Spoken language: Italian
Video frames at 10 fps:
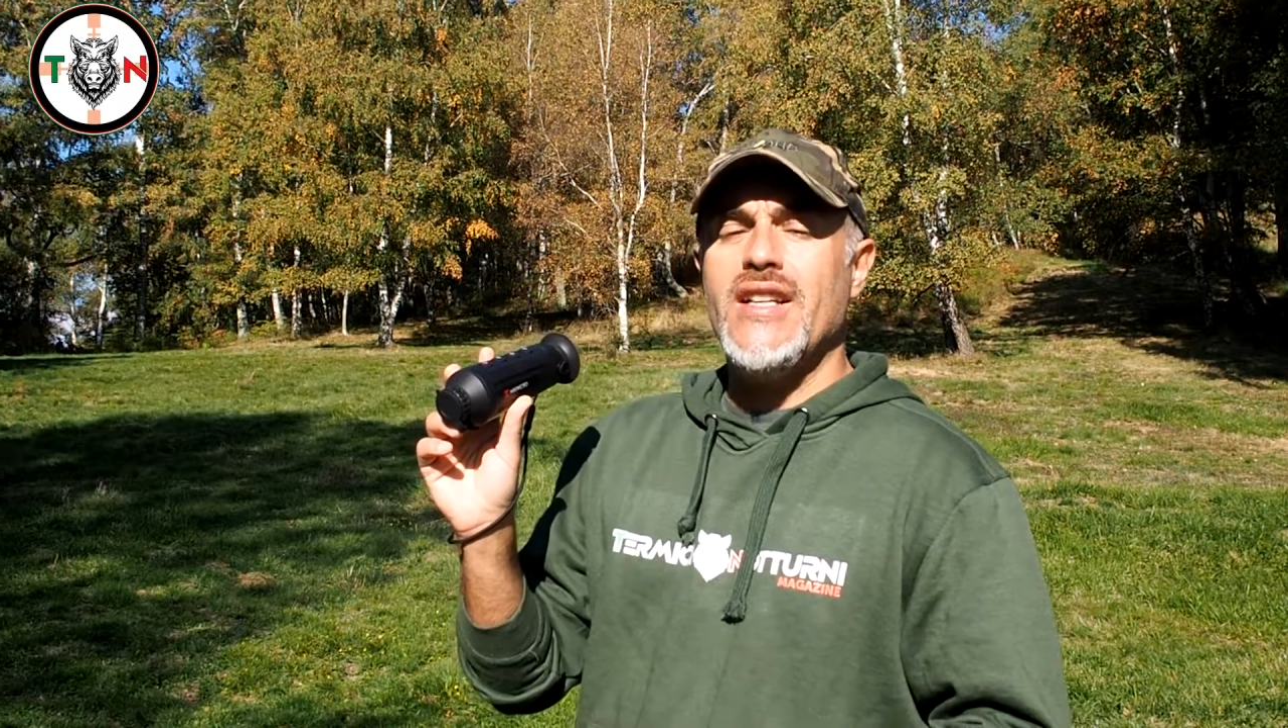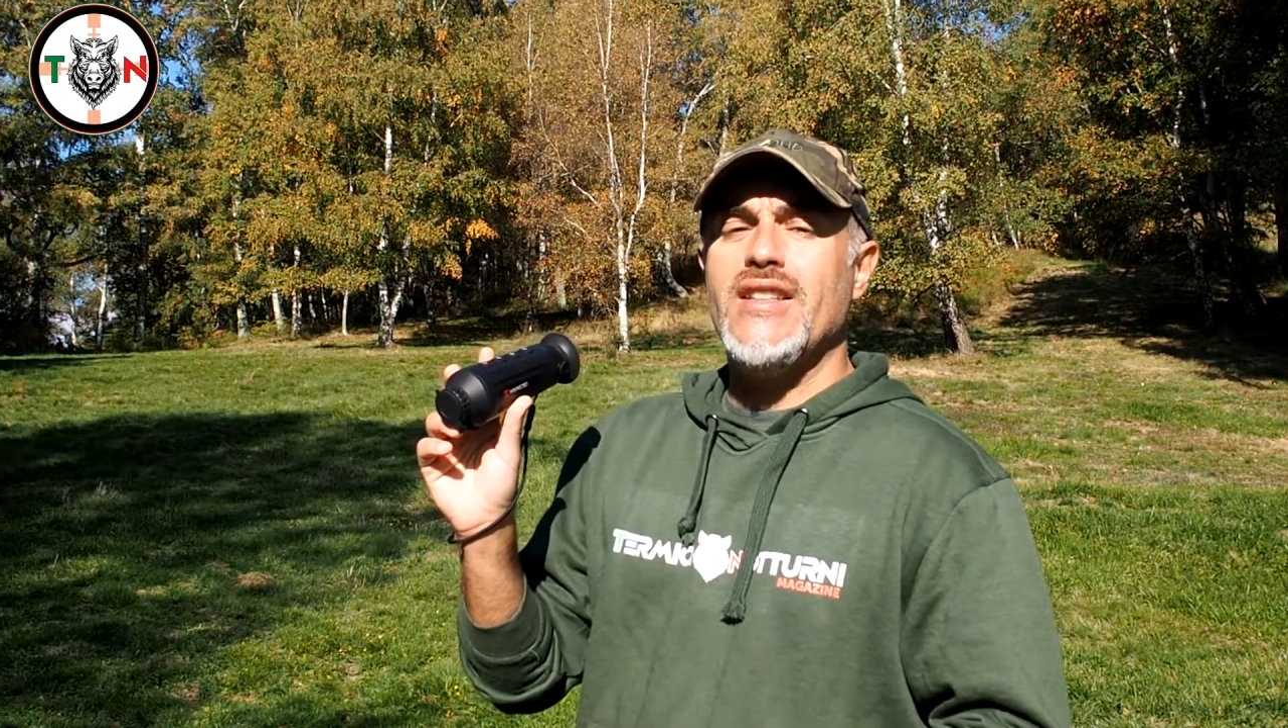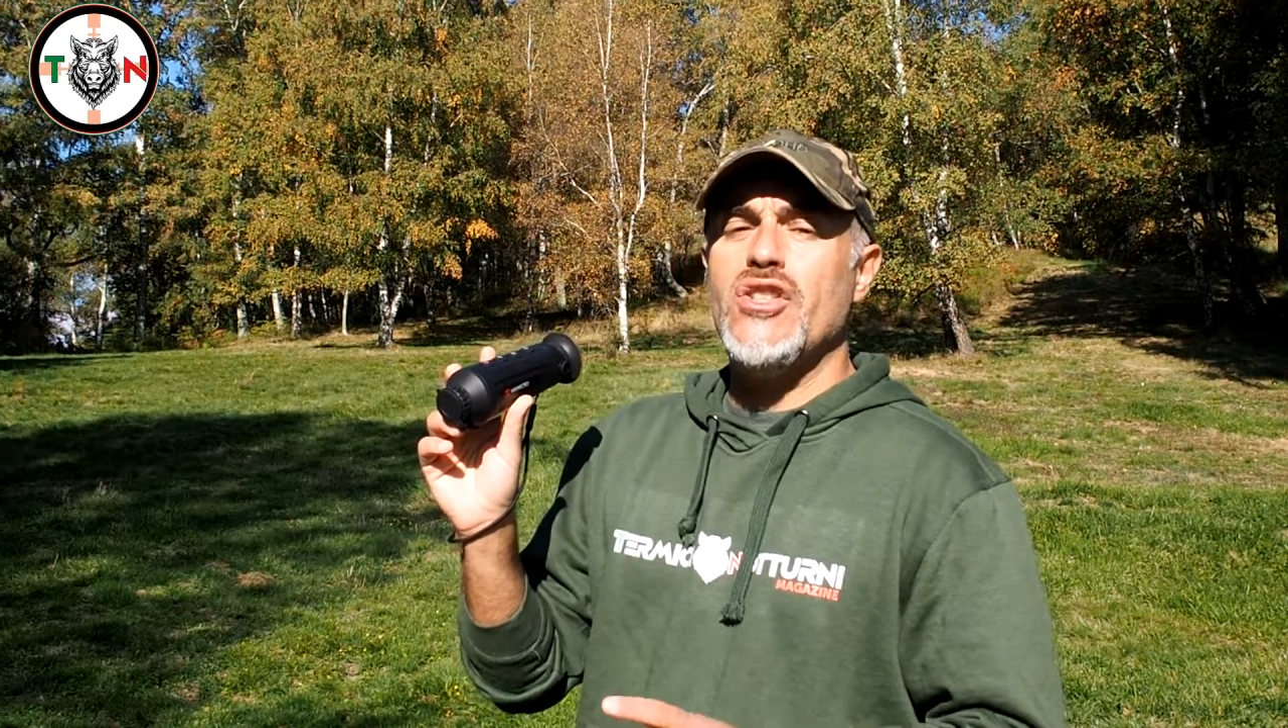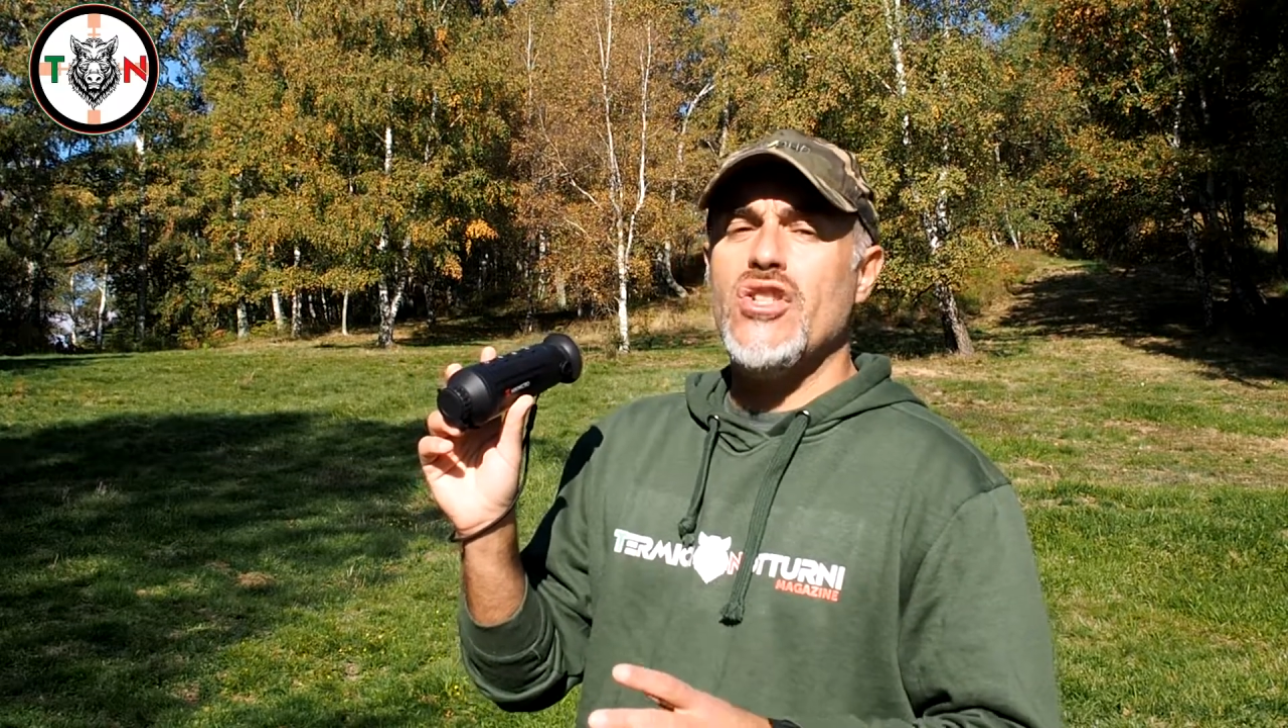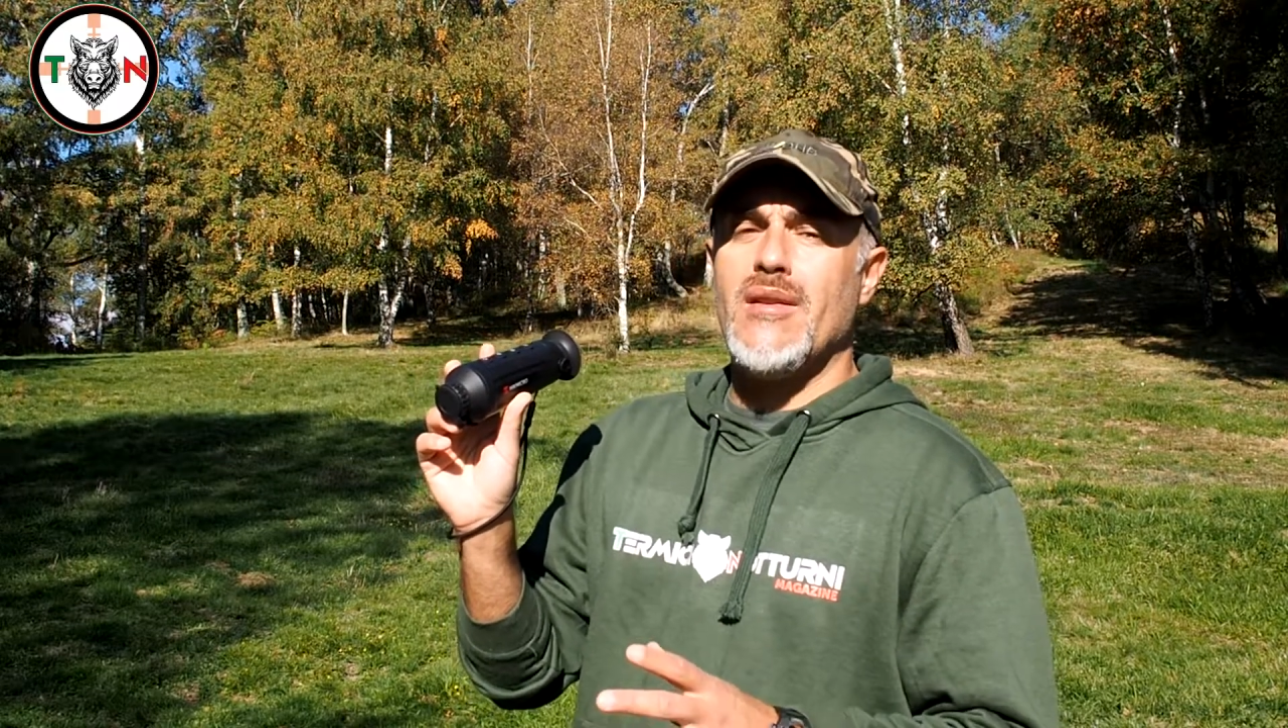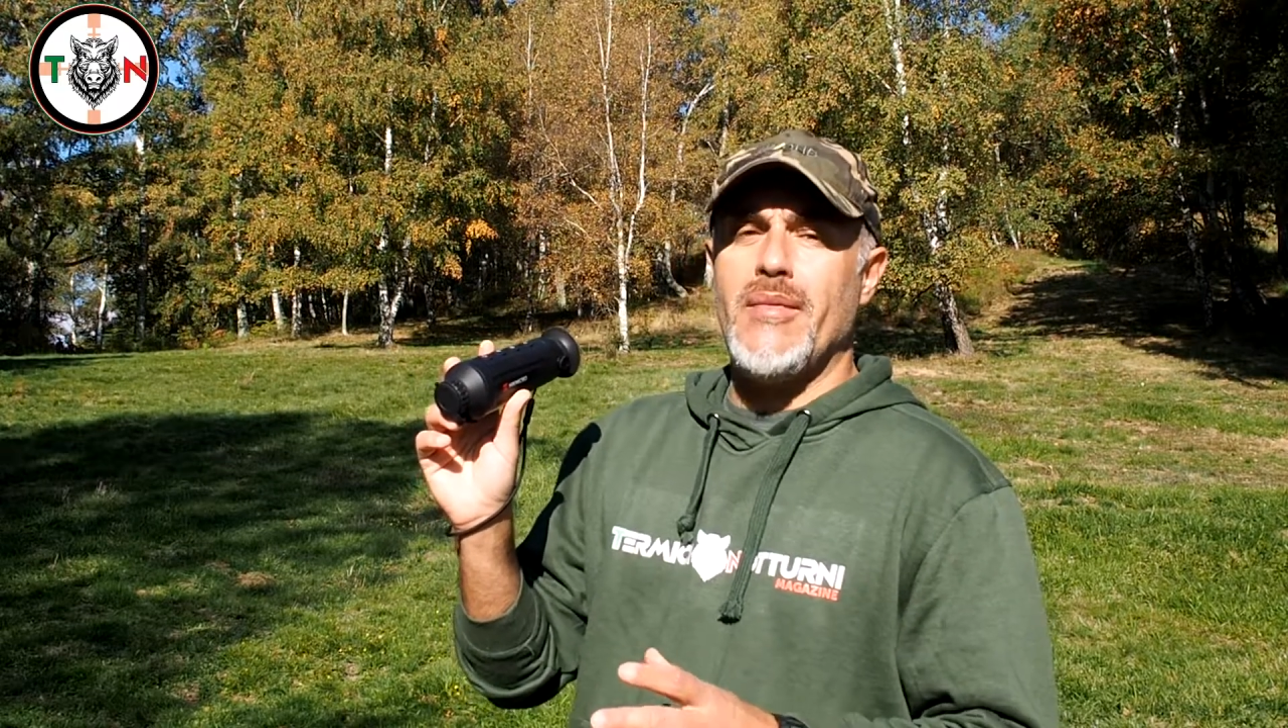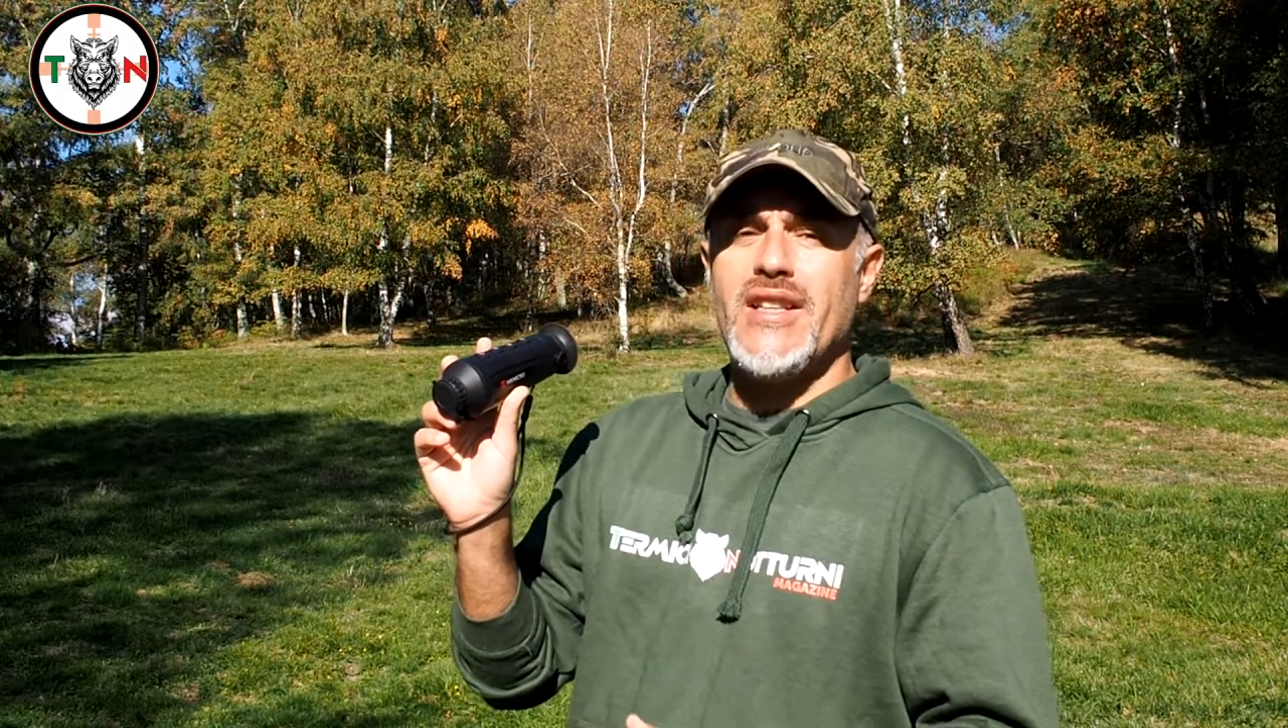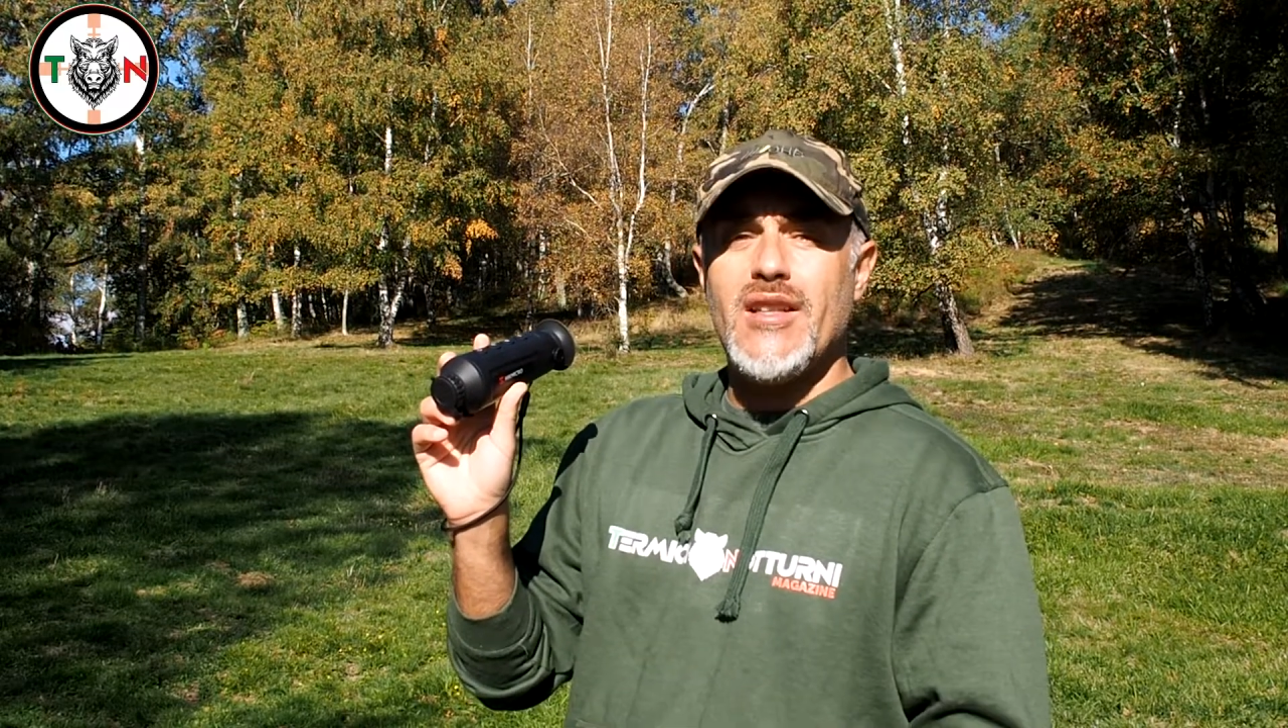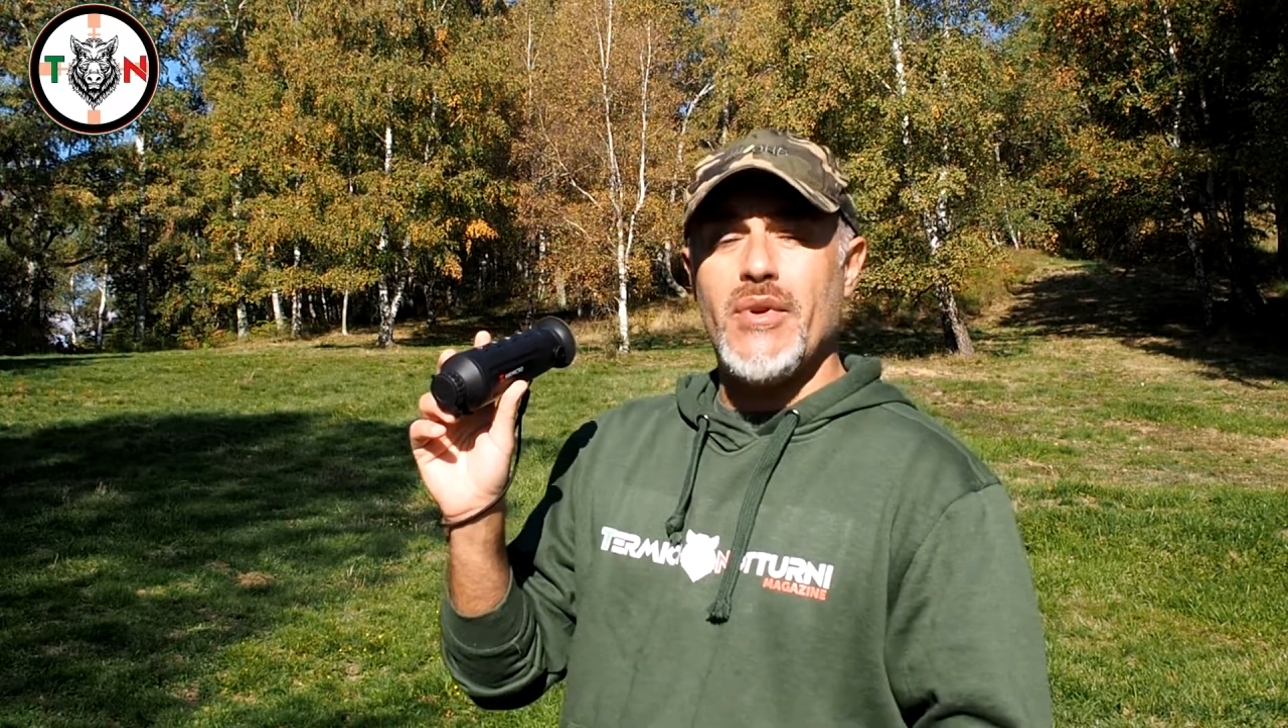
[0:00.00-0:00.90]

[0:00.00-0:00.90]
decisamente